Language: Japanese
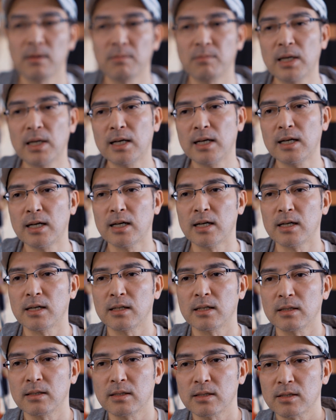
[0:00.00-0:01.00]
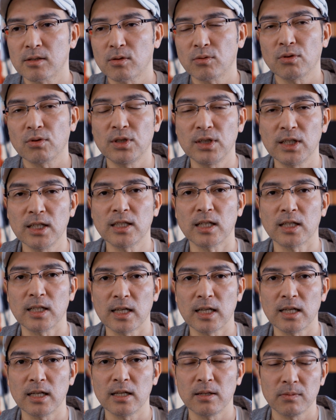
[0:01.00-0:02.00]
まあ、外に出て
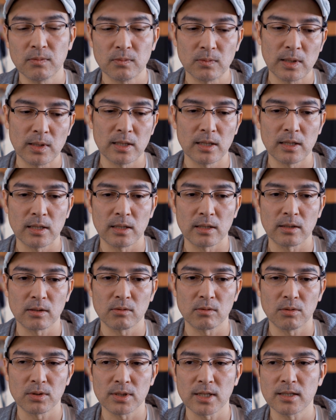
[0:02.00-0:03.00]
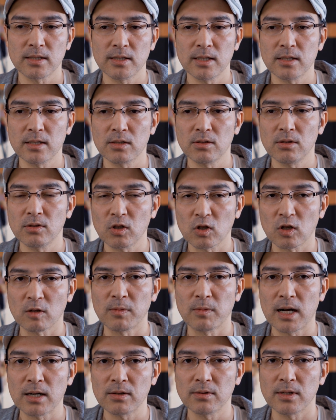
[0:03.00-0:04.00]
ね、まあ、こう撮影するっていうの
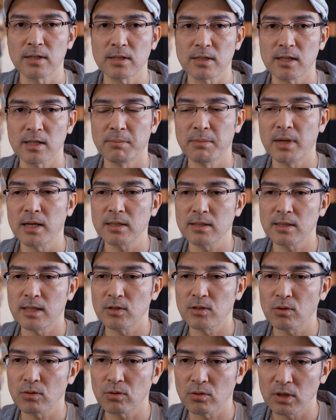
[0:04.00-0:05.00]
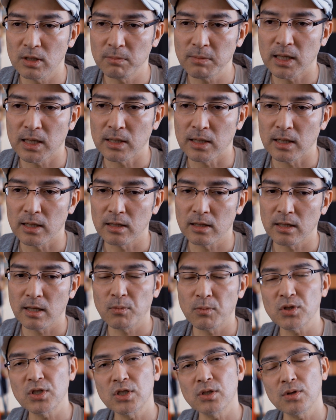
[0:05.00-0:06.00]
もあるんですがまずねちょっと今ね手
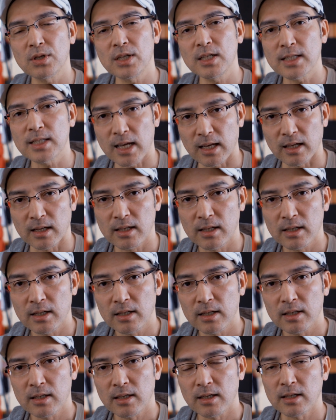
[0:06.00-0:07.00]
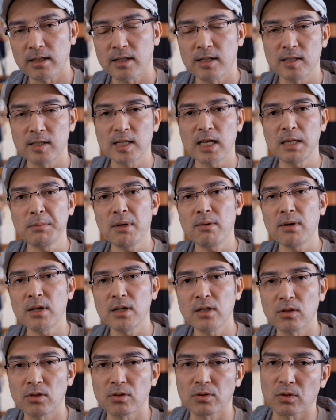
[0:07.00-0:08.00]
持ちの機材機材周
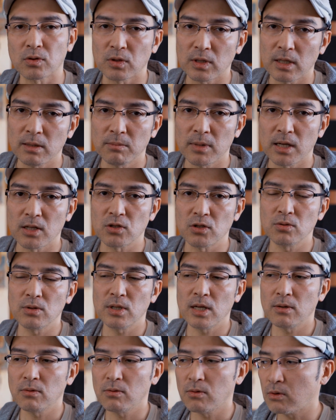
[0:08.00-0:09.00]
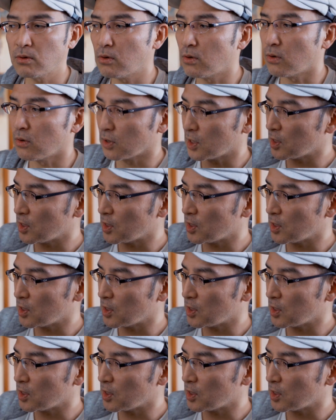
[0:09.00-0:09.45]
りっていうのをね、まあ、周辺をこ